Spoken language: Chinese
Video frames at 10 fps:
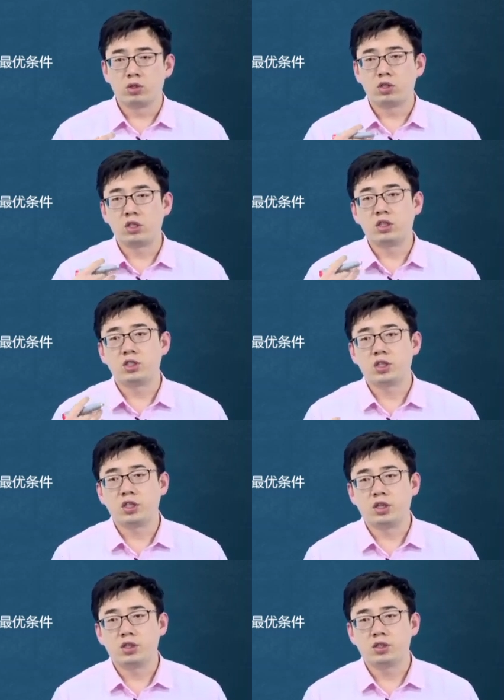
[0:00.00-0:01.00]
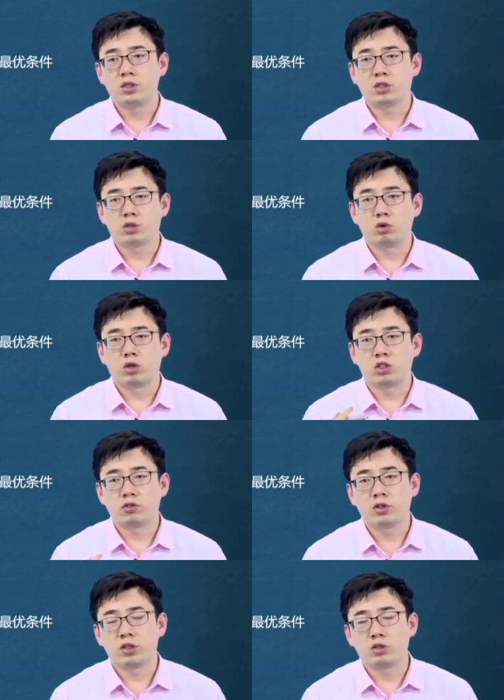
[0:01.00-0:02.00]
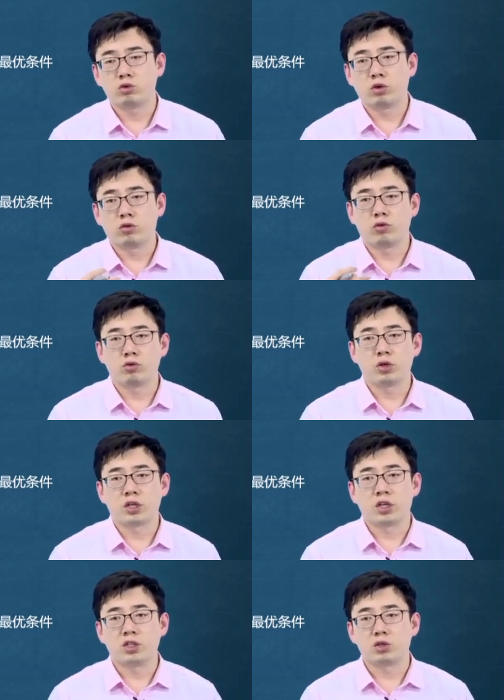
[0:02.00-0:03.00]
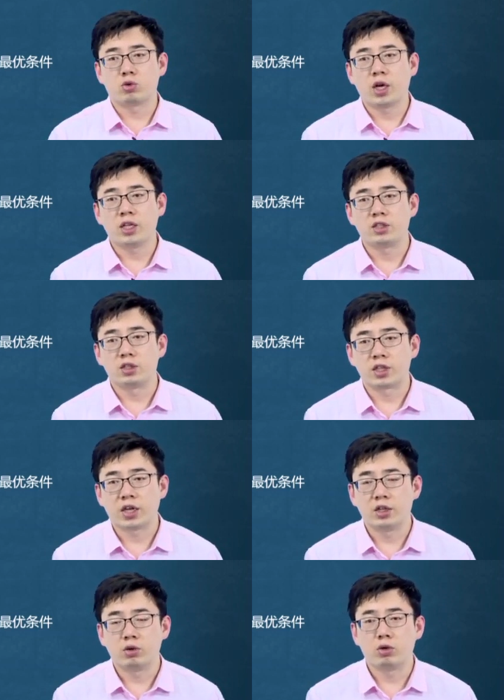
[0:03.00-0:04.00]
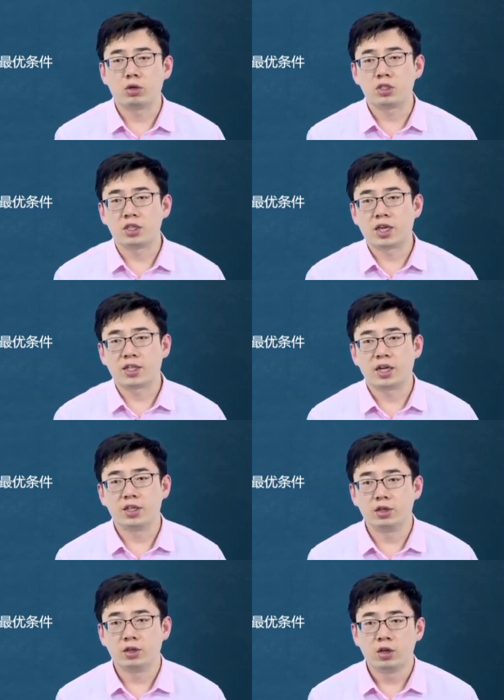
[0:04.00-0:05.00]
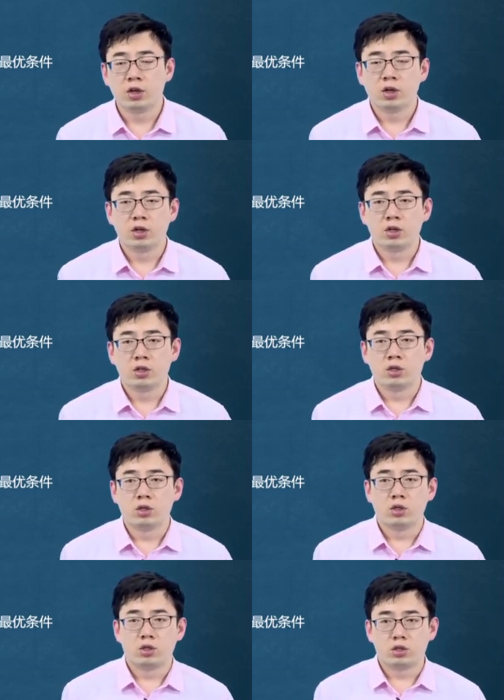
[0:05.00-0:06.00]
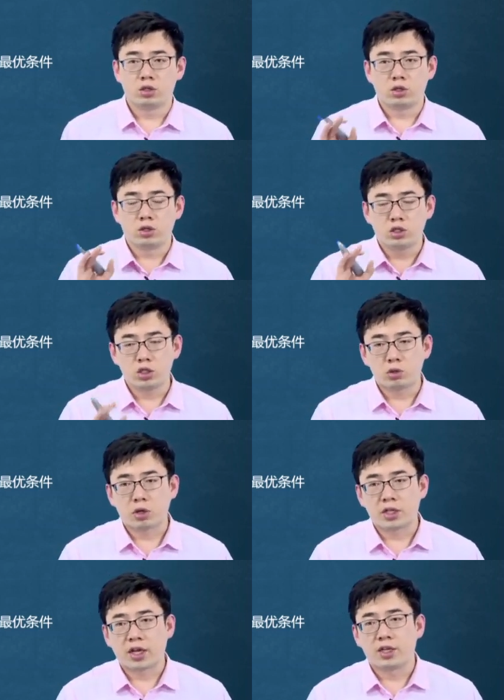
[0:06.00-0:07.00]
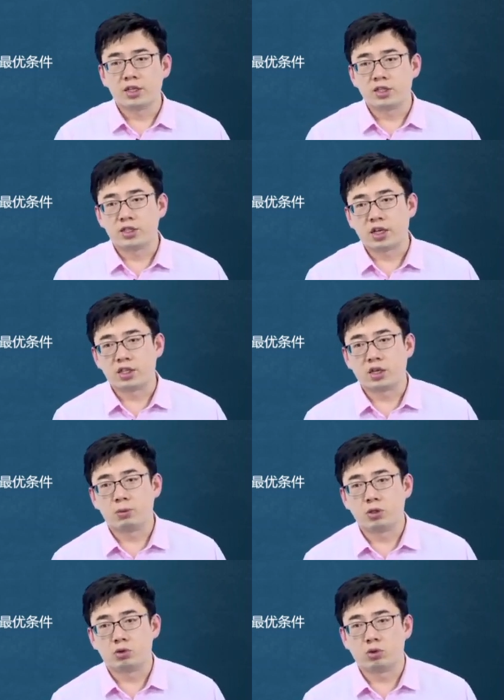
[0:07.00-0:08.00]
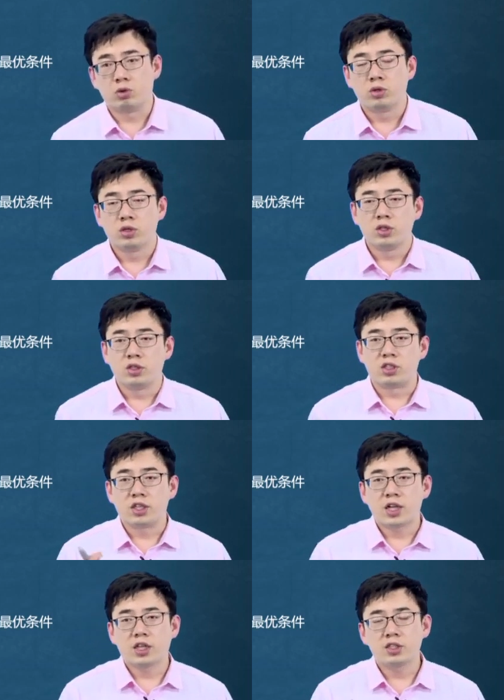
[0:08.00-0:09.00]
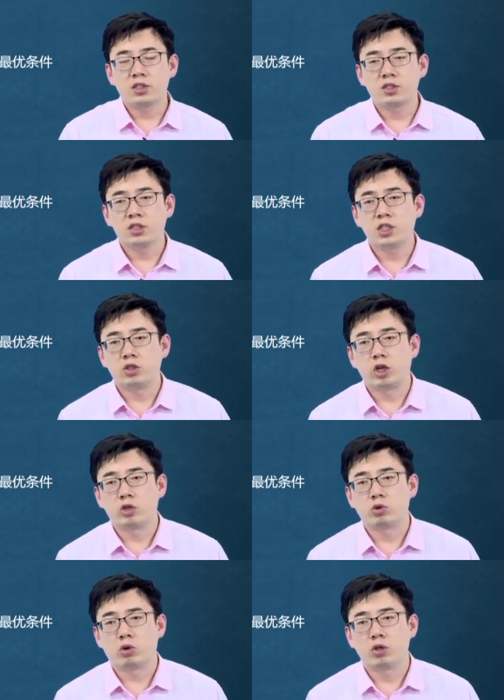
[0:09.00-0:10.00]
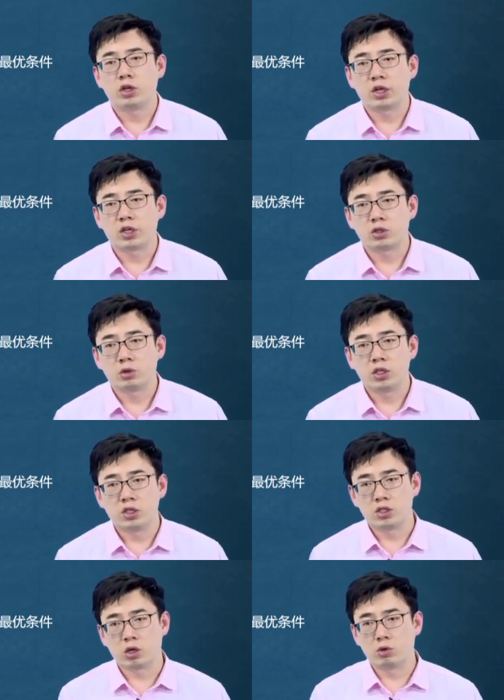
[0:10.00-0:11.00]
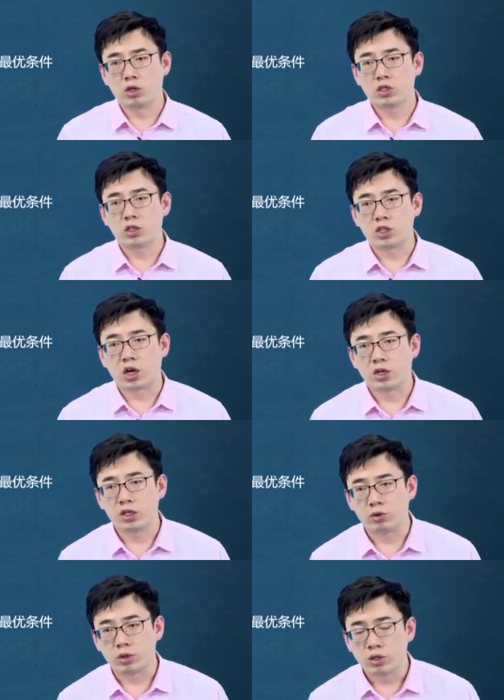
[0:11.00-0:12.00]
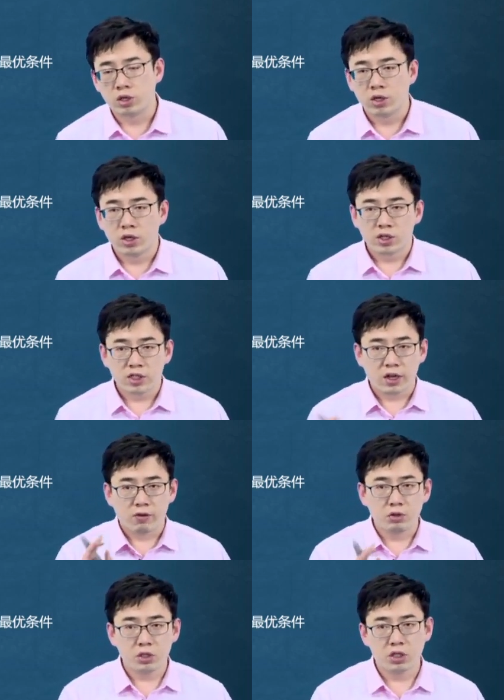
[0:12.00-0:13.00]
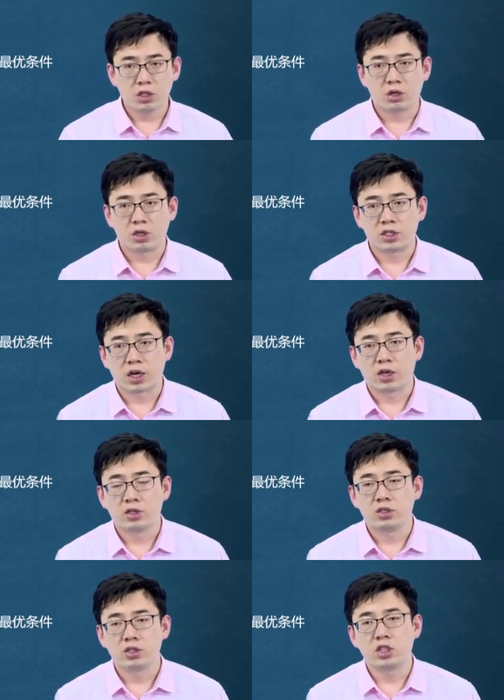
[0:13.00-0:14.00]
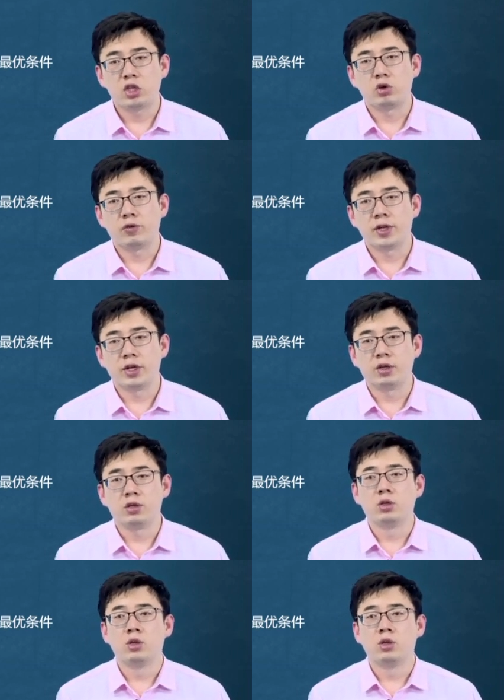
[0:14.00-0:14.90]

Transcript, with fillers: 进行经营所支付的、所付出的这个管理者才能或者企业家才能，是计算在显成本中。企业家经营自己企业所获得的这个收益叫做正常利润。在完全竞争条件下，经济利润为零，